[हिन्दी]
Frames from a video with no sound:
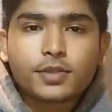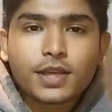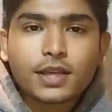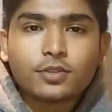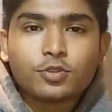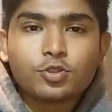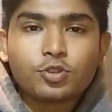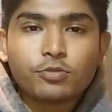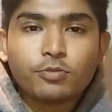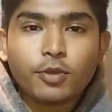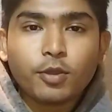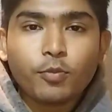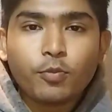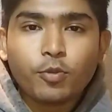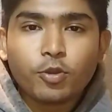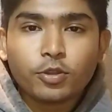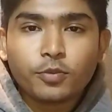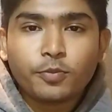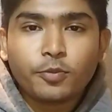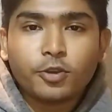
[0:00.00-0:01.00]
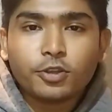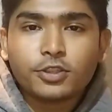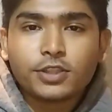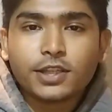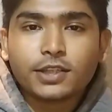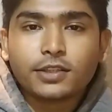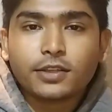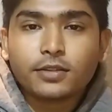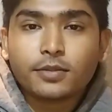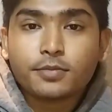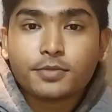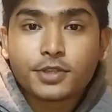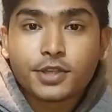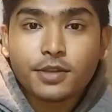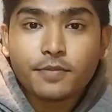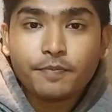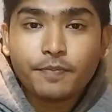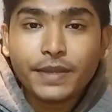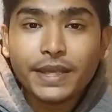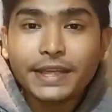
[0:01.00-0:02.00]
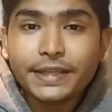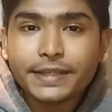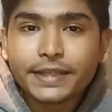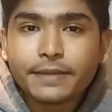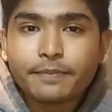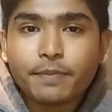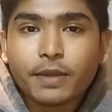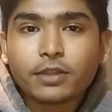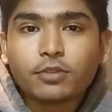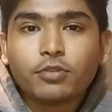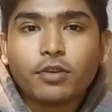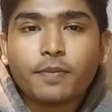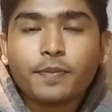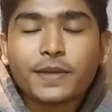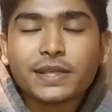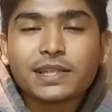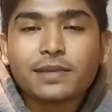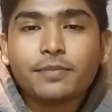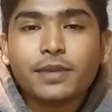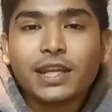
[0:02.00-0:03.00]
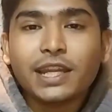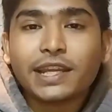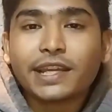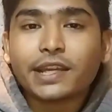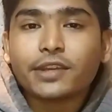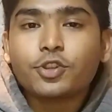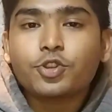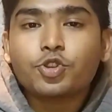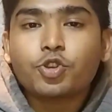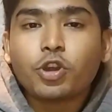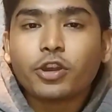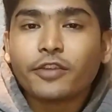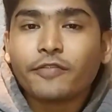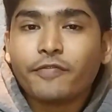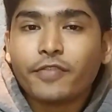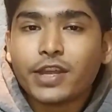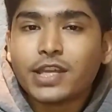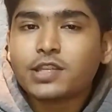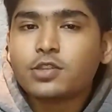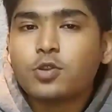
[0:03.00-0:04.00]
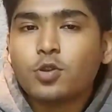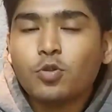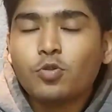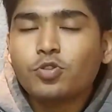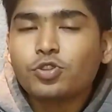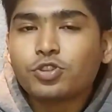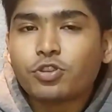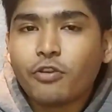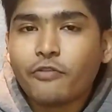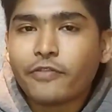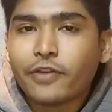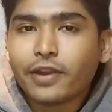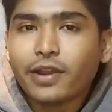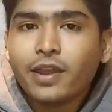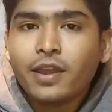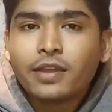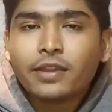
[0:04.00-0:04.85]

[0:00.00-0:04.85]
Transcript: नमस्कार दोस्तों हमको बहुत बहुत स्वागत करता हूँ चैनल बिंग टेक पर तो आपके सामने लेकर चुका और फ्रेश लूट्स ऑफर